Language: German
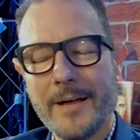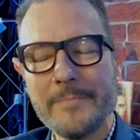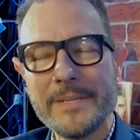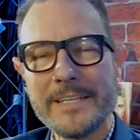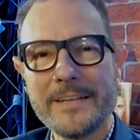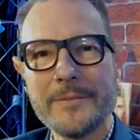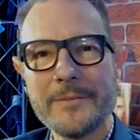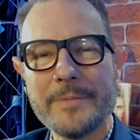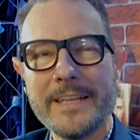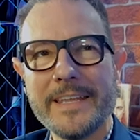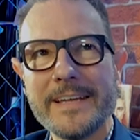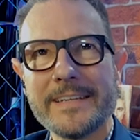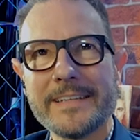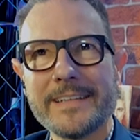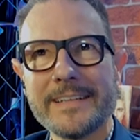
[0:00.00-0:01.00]
habe mir dann
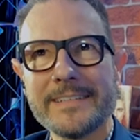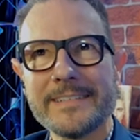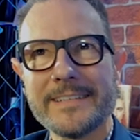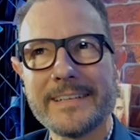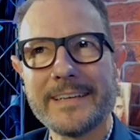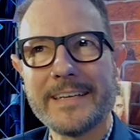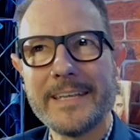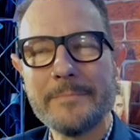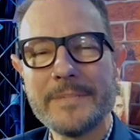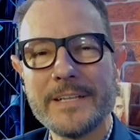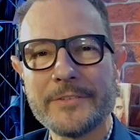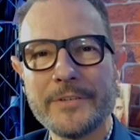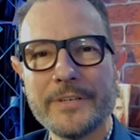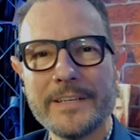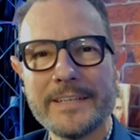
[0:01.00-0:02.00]
überlegt, das gibt
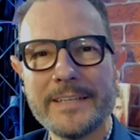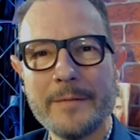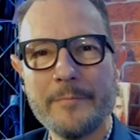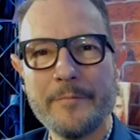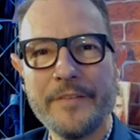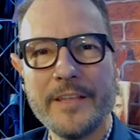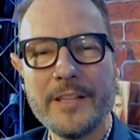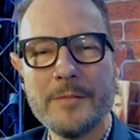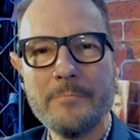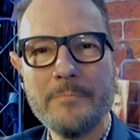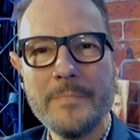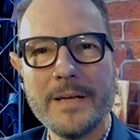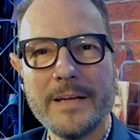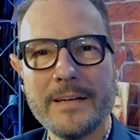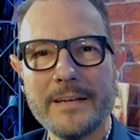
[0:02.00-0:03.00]
natürlich dem
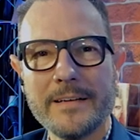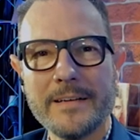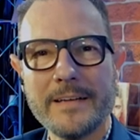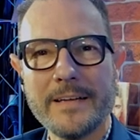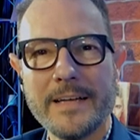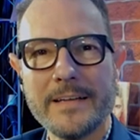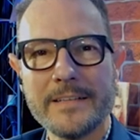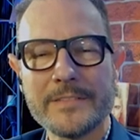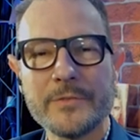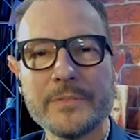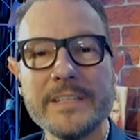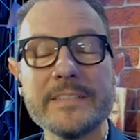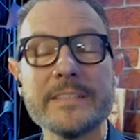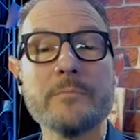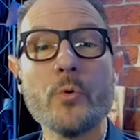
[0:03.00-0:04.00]
Film äh, zu
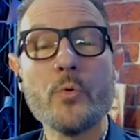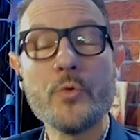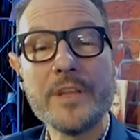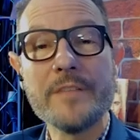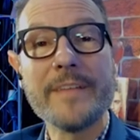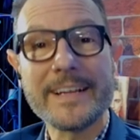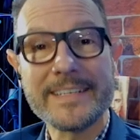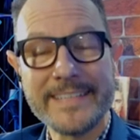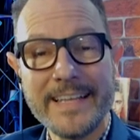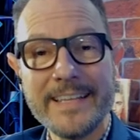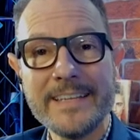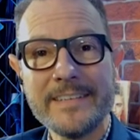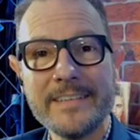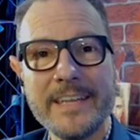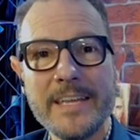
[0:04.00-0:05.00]
diesem
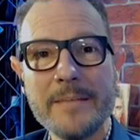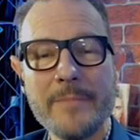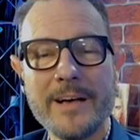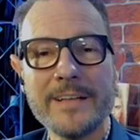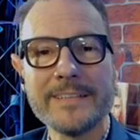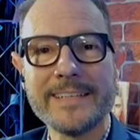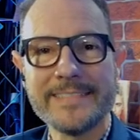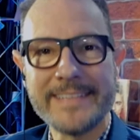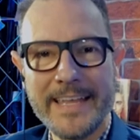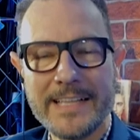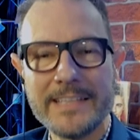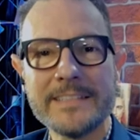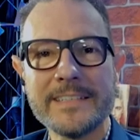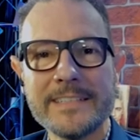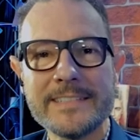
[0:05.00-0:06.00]
universellen Thema des
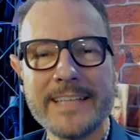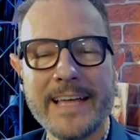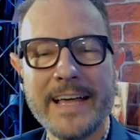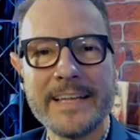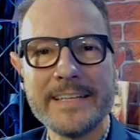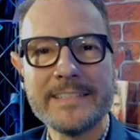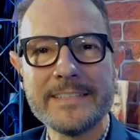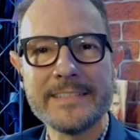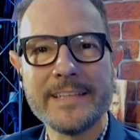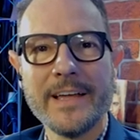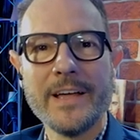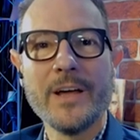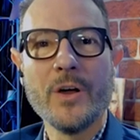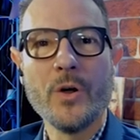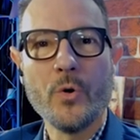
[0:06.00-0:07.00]
Elternseins
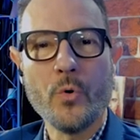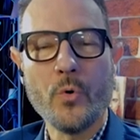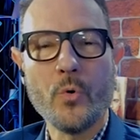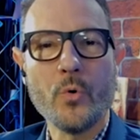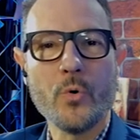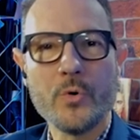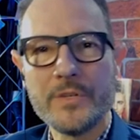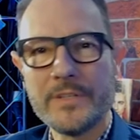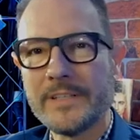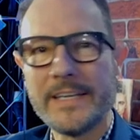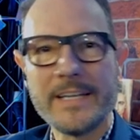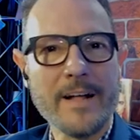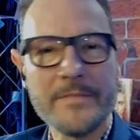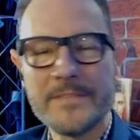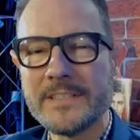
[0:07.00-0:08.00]
und
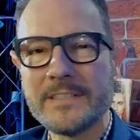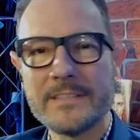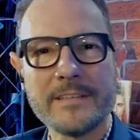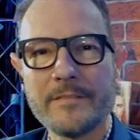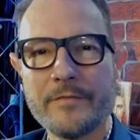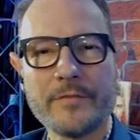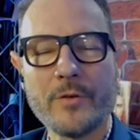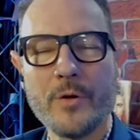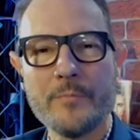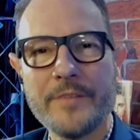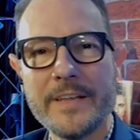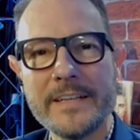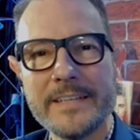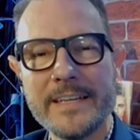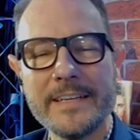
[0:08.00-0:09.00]
die ganzen
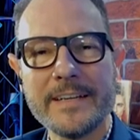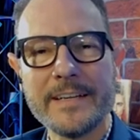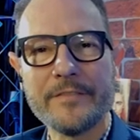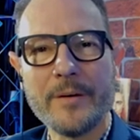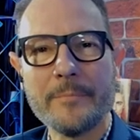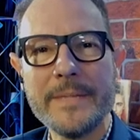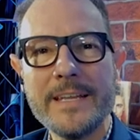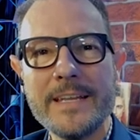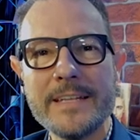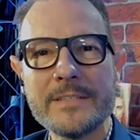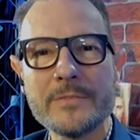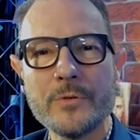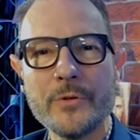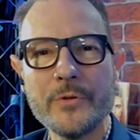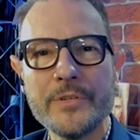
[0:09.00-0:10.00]
Konflikte in der Familie
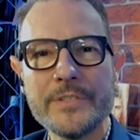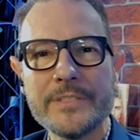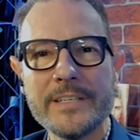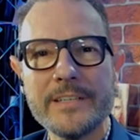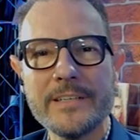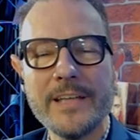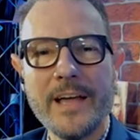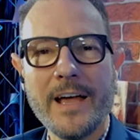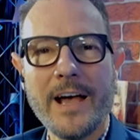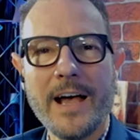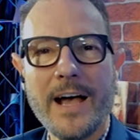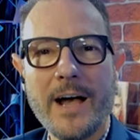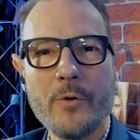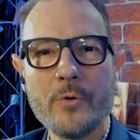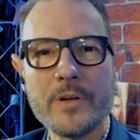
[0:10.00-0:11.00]
zu lösen,
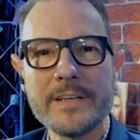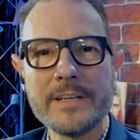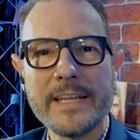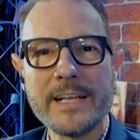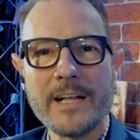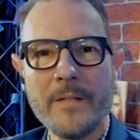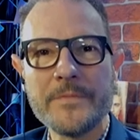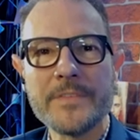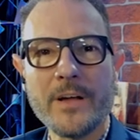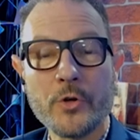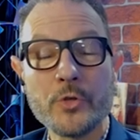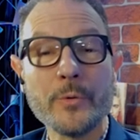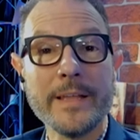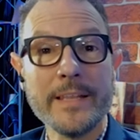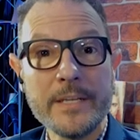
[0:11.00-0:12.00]
auch eine ganz
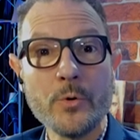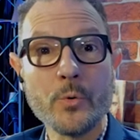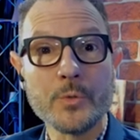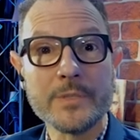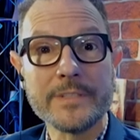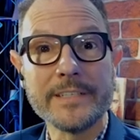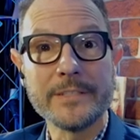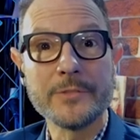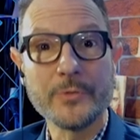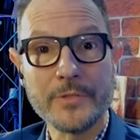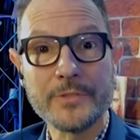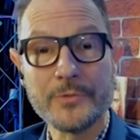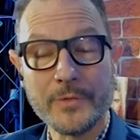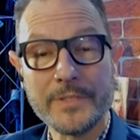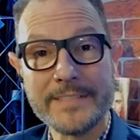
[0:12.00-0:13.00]
aktuelle Note
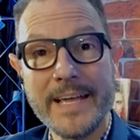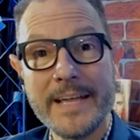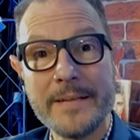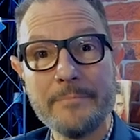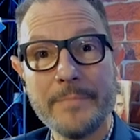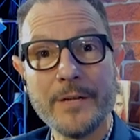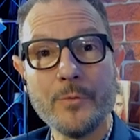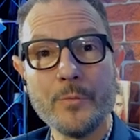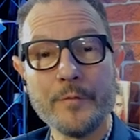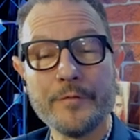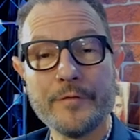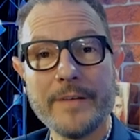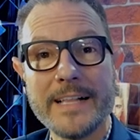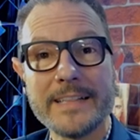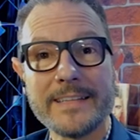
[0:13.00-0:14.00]
durch, durch seinen
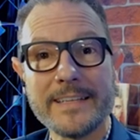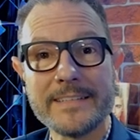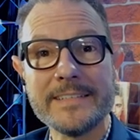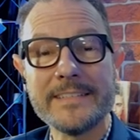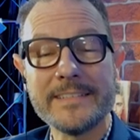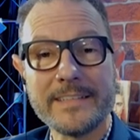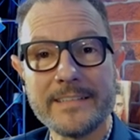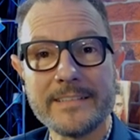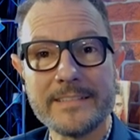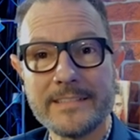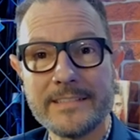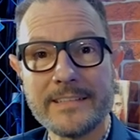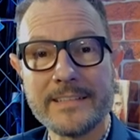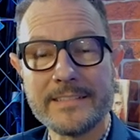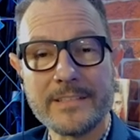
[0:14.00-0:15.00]
Beruf, weil das ist ja
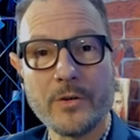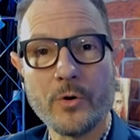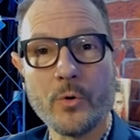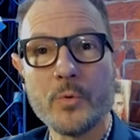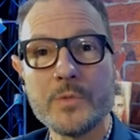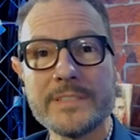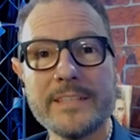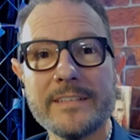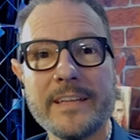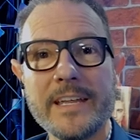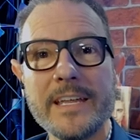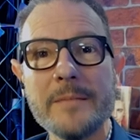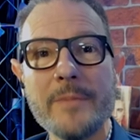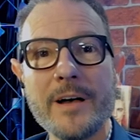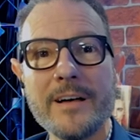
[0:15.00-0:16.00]
das, das große
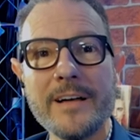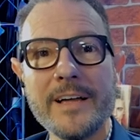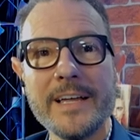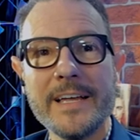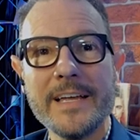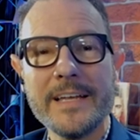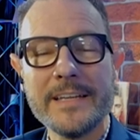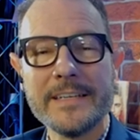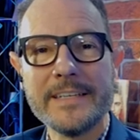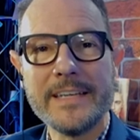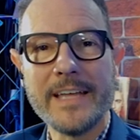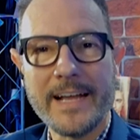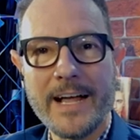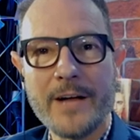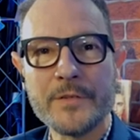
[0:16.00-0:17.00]
Thema,
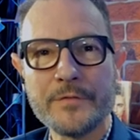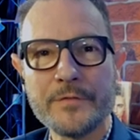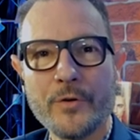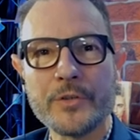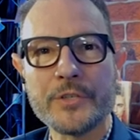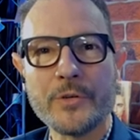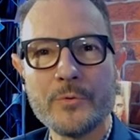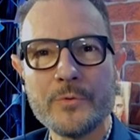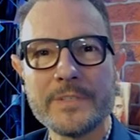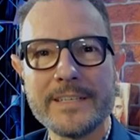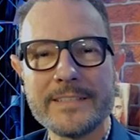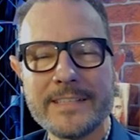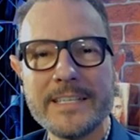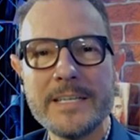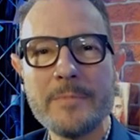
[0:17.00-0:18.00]
die Herausforderung
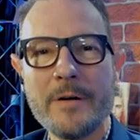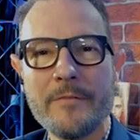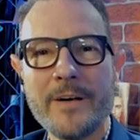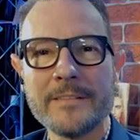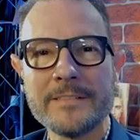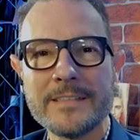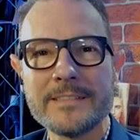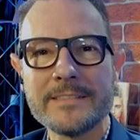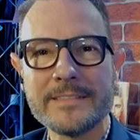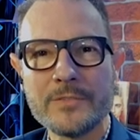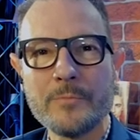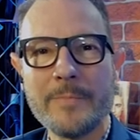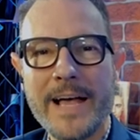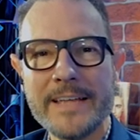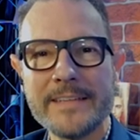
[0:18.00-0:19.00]
des Klimawandels
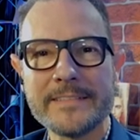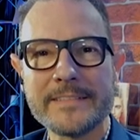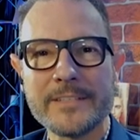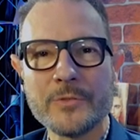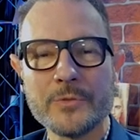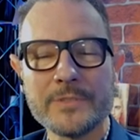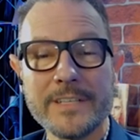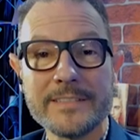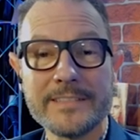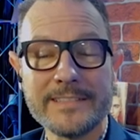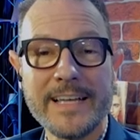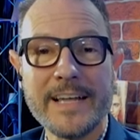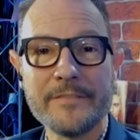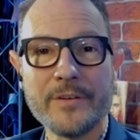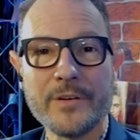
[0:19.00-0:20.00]
zu meistern und dass
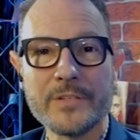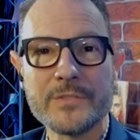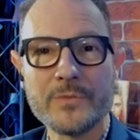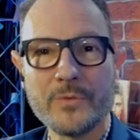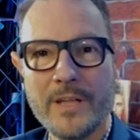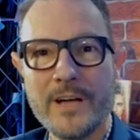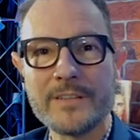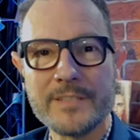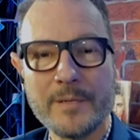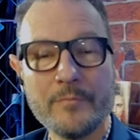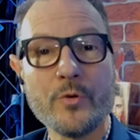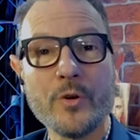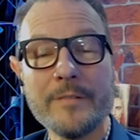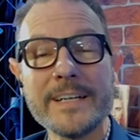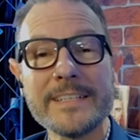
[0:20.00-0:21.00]
es einfach zu langsam
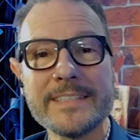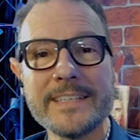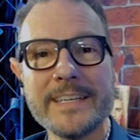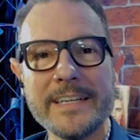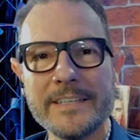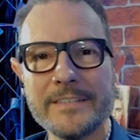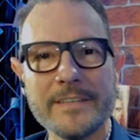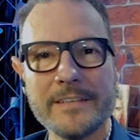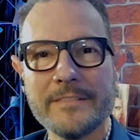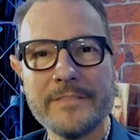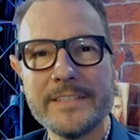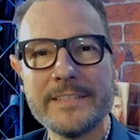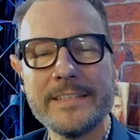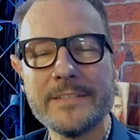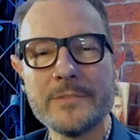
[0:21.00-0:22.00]
vorwärts geht. Äh,
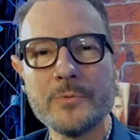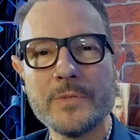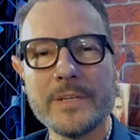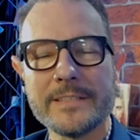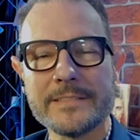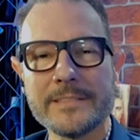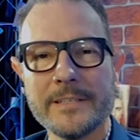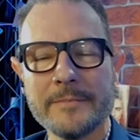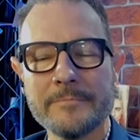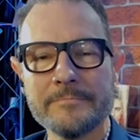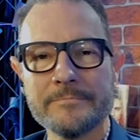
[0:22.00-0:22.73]
wie siehst du das?